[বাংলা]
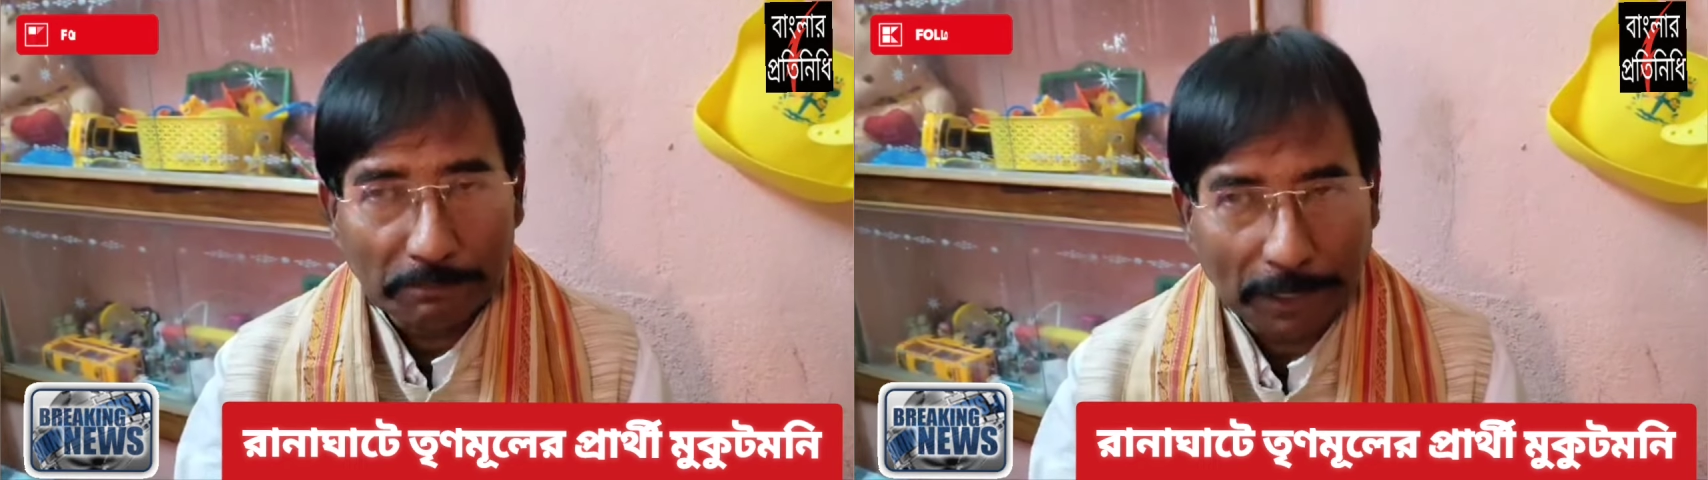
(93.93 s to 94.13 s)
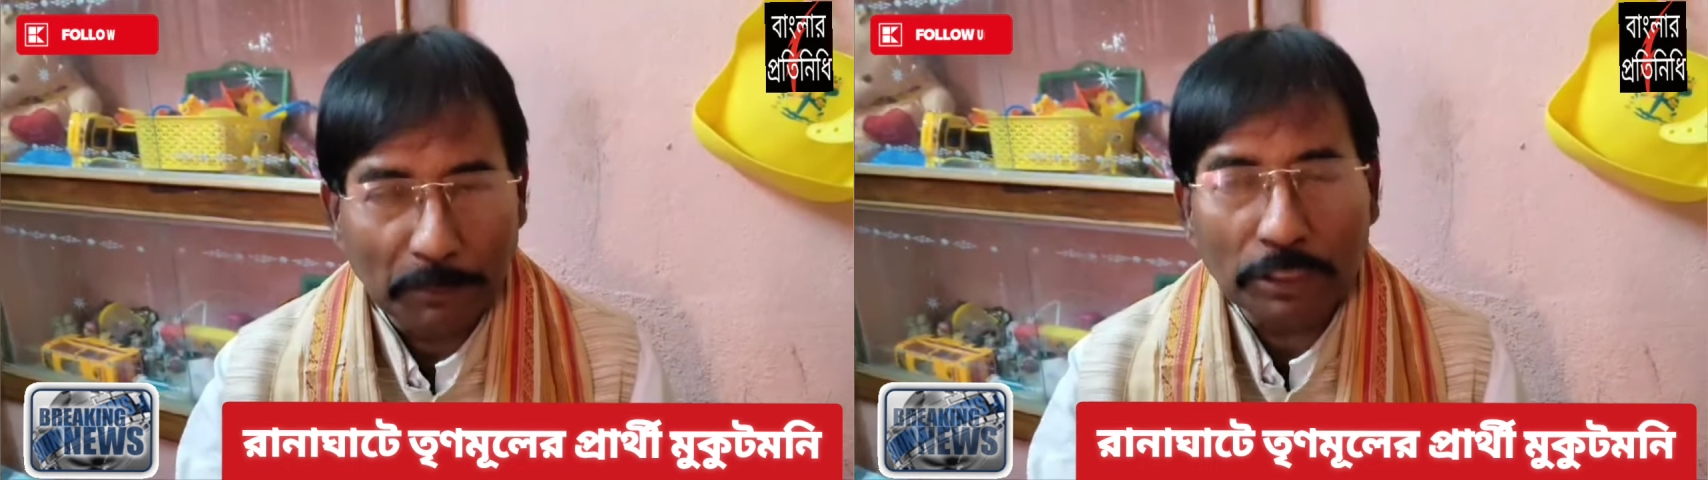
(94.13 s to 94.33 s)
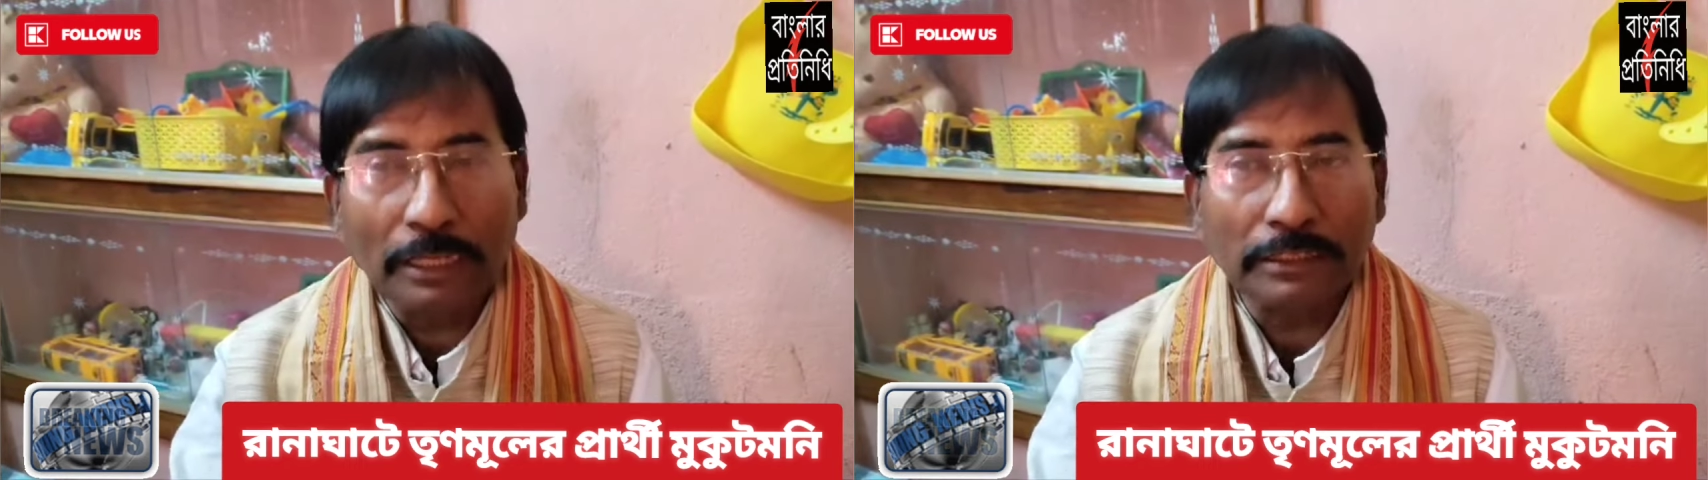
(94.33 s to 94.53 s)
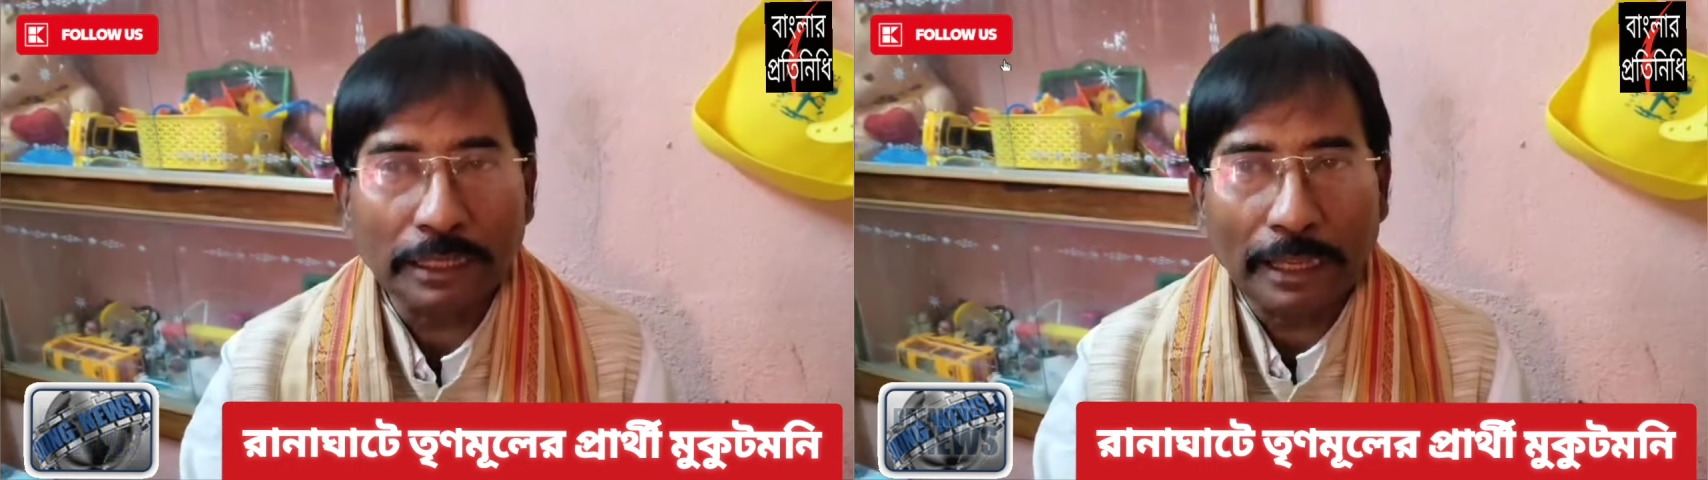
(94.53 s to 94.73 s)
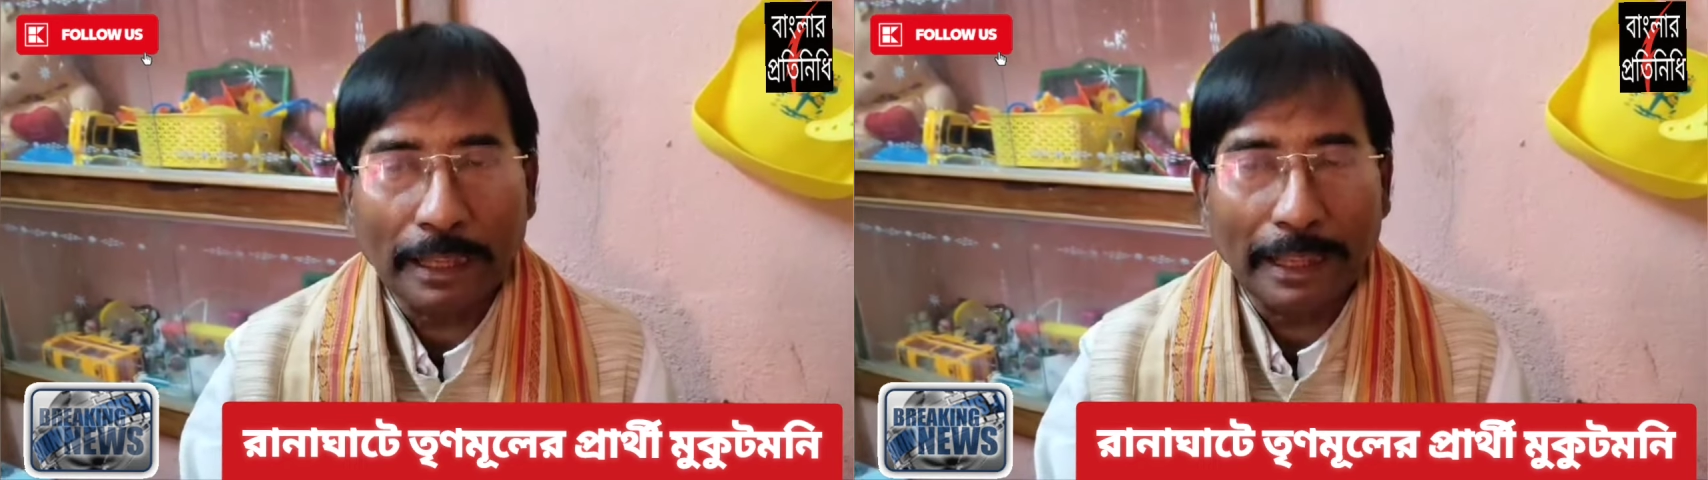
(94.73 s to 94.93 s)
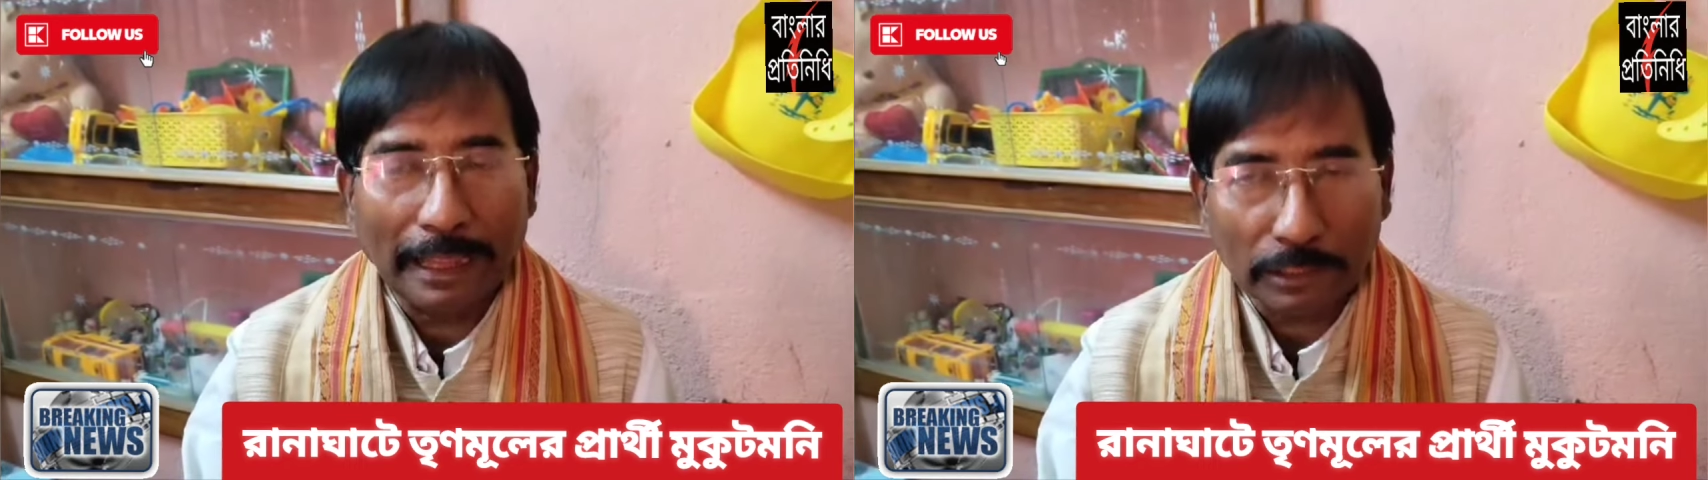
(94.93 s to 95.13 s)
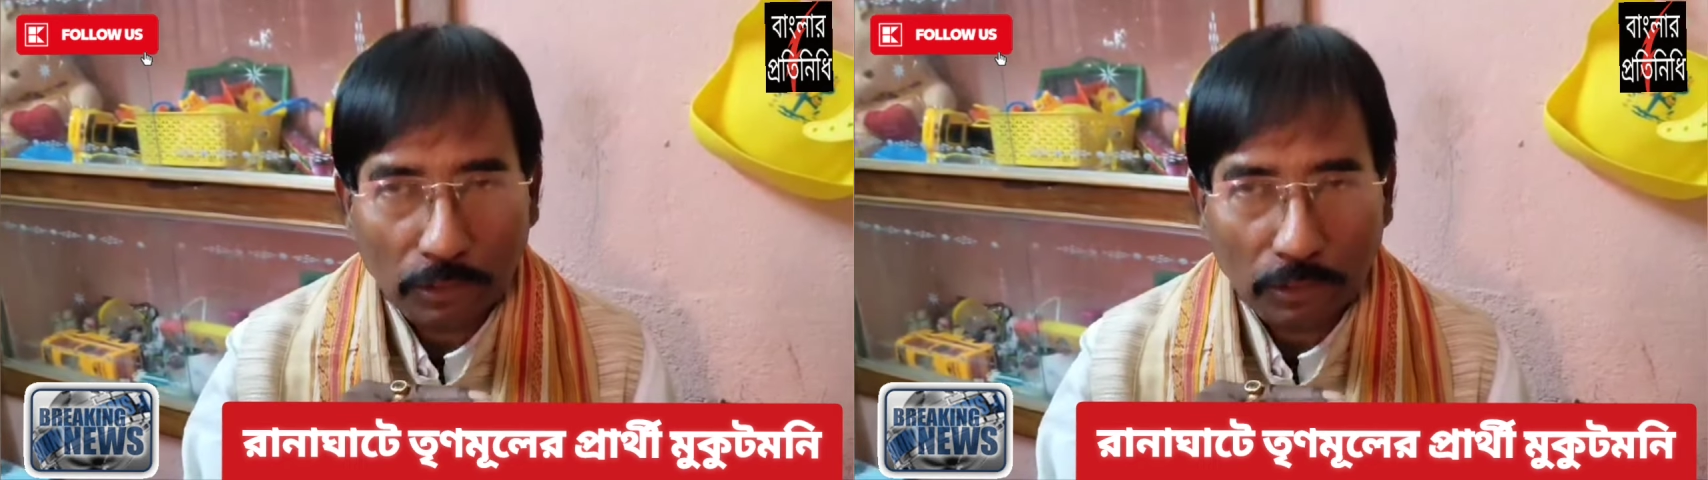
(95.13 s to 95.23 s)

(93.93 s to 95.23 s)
ব্যবধানটা এক